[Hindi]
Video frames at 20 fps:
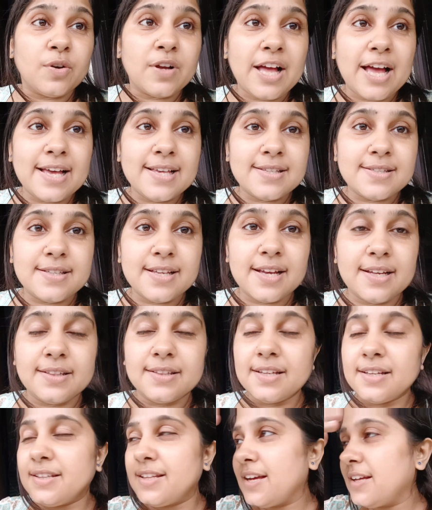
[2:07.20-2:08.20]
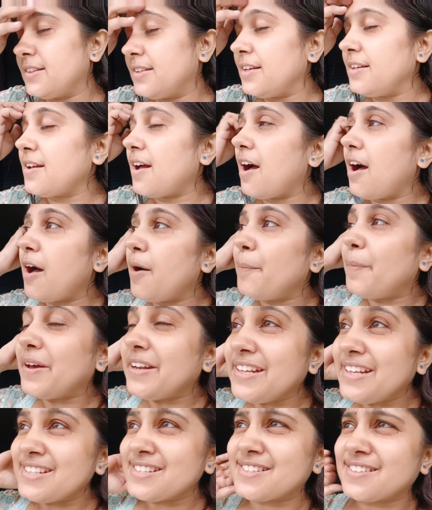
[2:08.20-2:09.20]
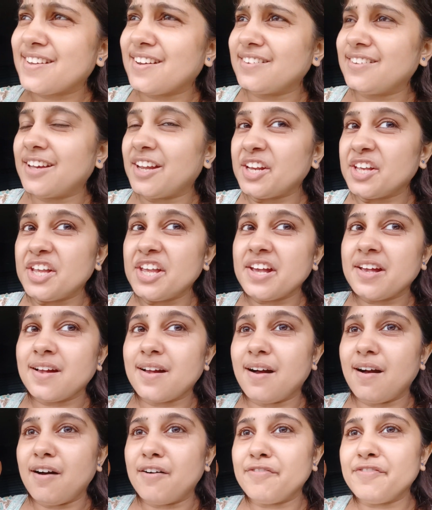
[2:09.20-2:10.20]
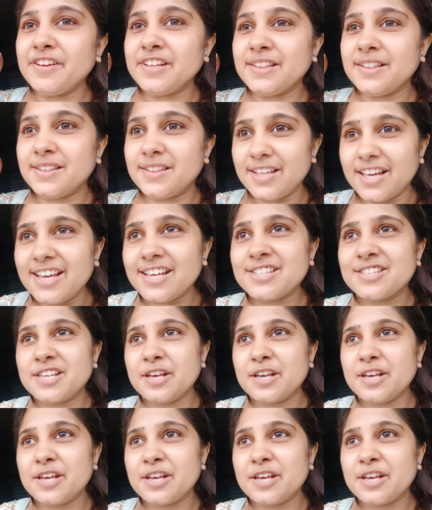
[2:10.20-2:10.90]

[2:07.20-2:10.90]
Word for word: गाइस देखते देखते यहाँ पर इस कदर की काफ़ी तेज़ की